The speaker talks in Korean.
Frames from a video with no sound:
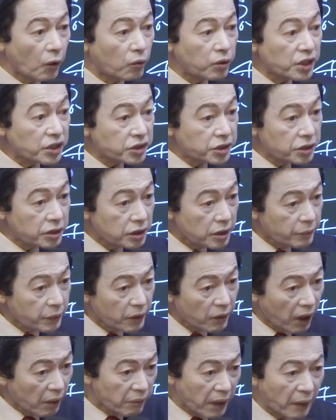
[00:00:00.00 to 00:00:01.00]
우리
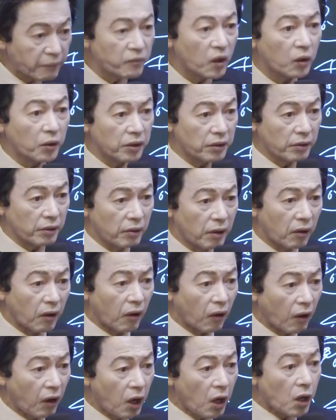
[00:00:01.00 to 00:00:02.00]
지디피와
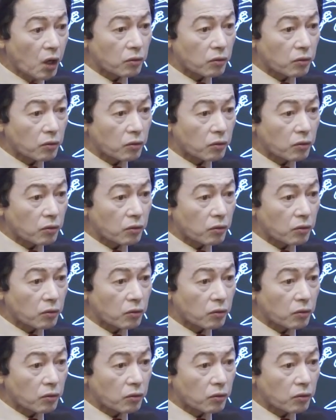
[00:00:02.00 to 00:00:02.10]
맞먹어요.